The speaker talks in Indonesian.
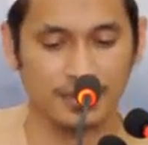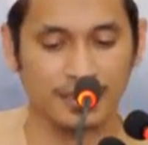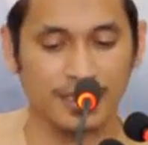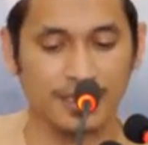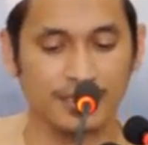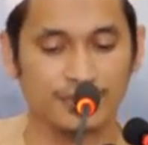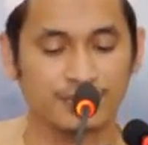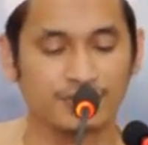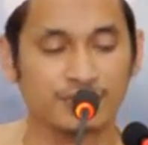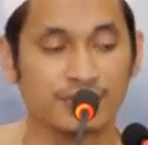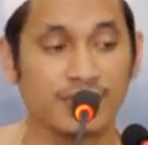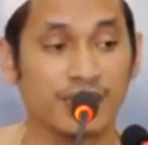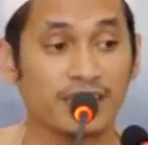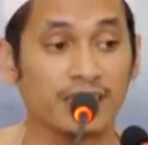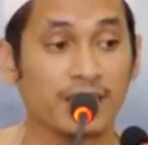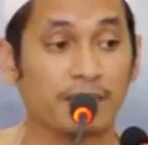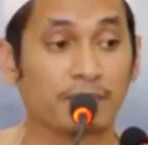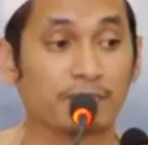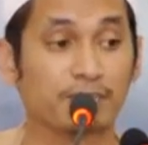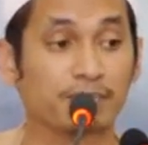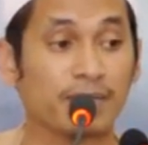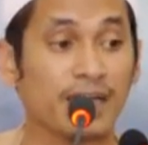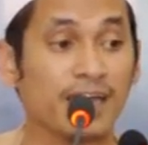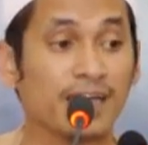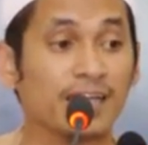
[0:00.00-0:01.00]
Dan juga
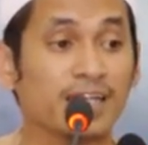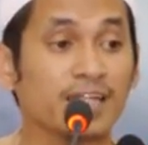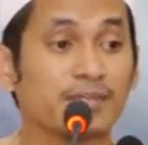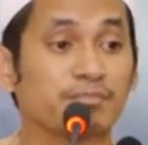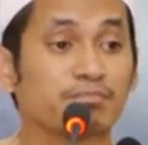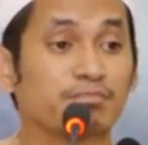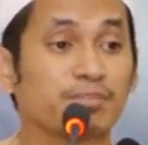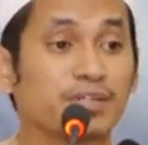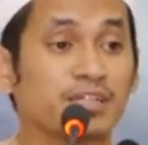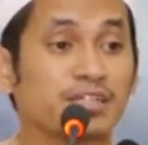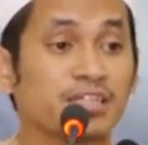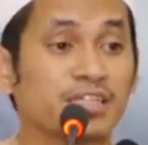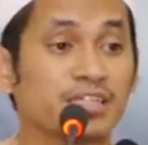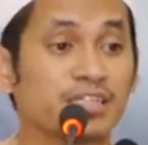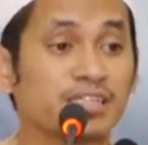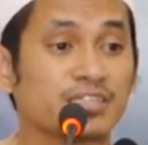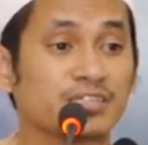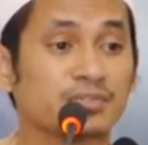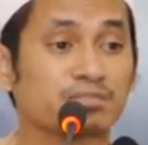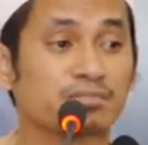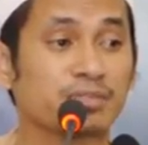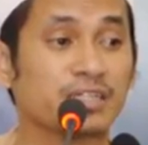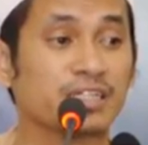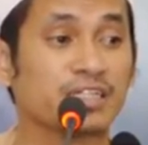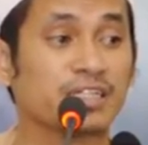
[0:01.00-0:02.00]
yang paling
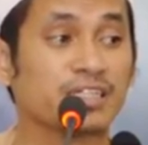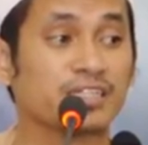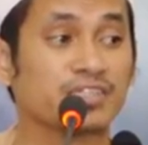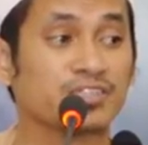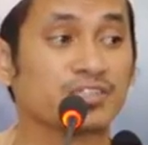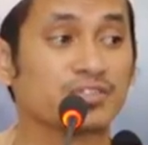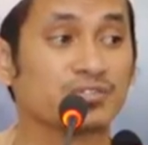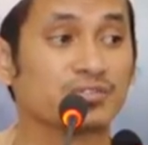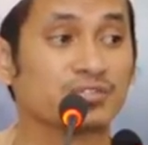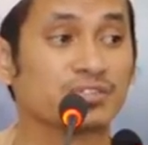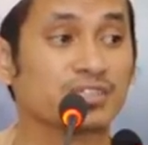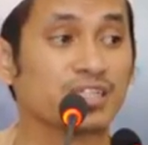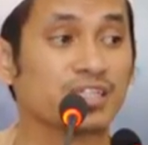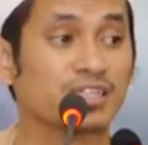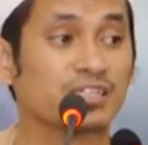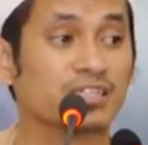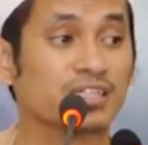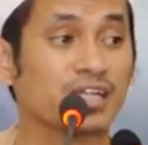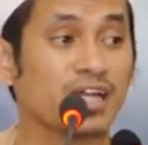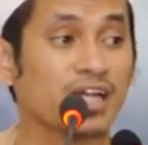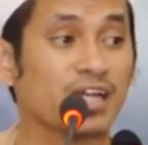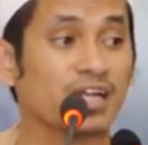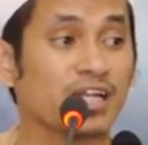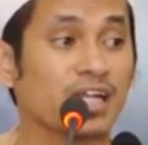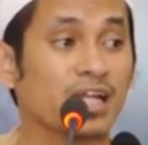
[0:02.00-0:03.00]
pengecut
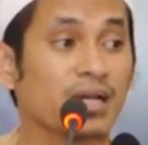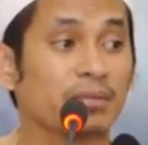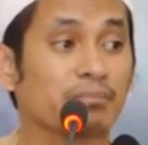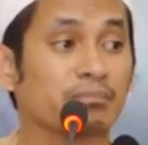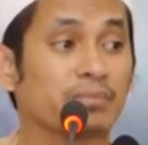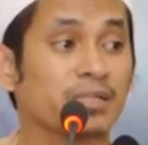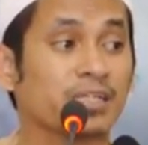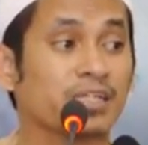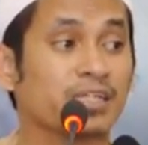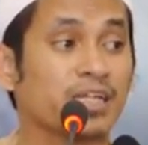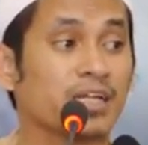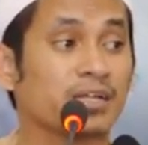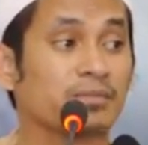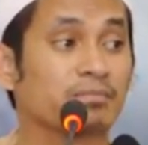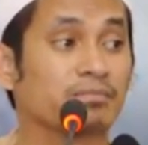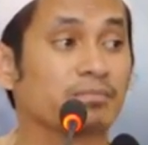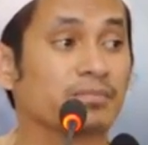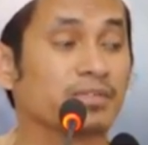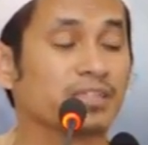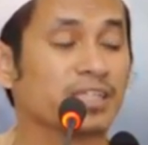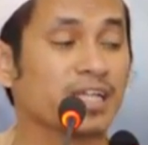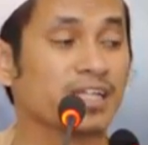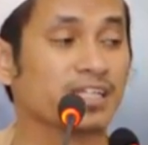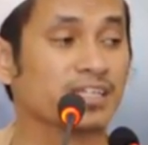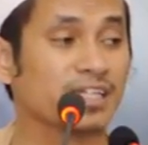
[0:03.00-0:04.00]
kala
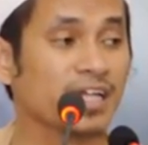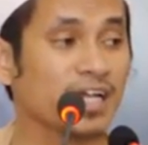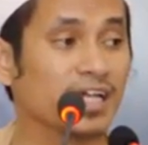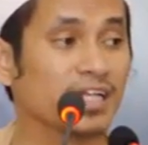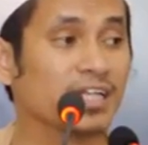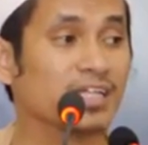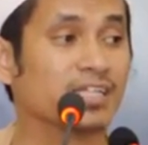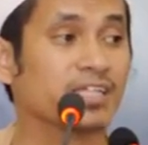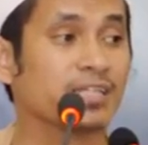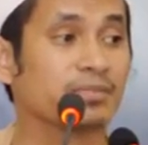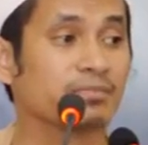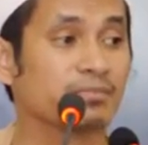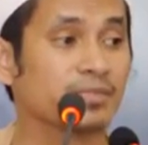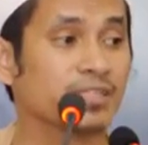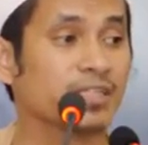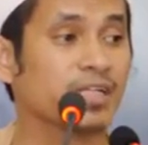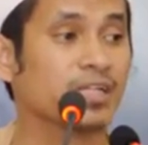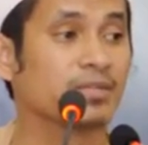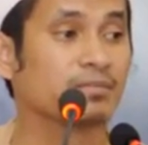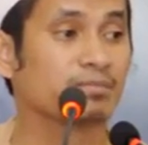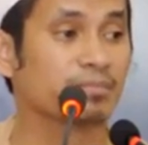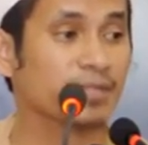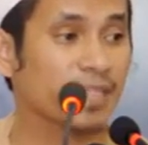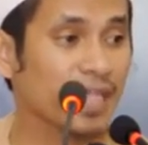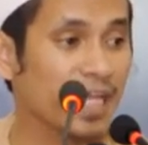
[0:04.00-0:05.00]
medan tatkala di
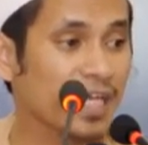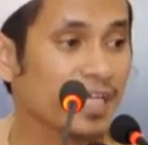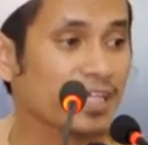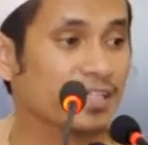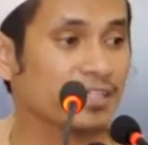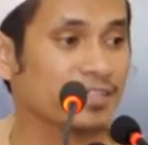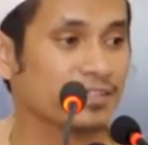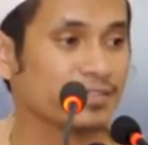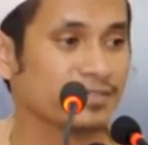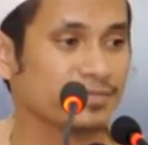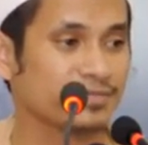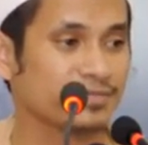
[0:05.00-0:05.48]
medan perang.